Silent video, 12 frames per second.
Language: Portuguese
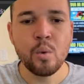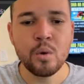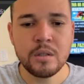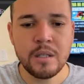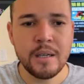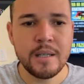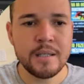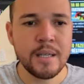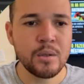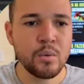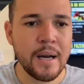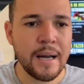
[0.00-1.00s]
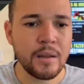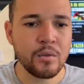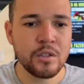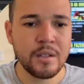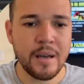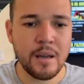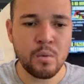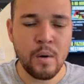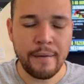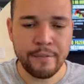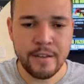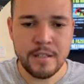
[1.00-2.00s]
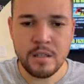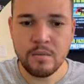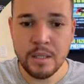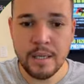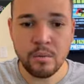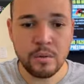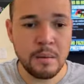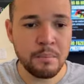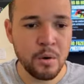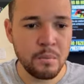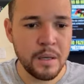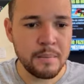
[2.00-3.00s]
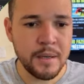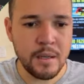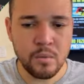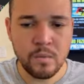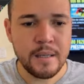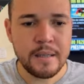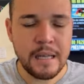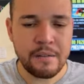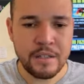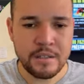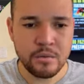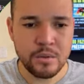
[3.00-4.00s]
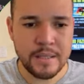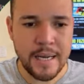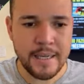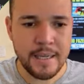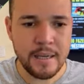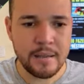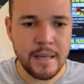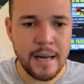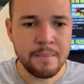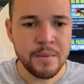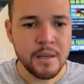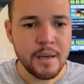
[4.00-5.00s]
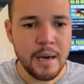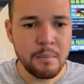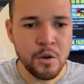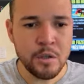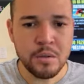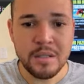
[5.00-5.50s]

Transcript: utilizando o cartão de crédito Afins, que você não tem problema nenhum em estar tá fazendo saque aí, tá? É muito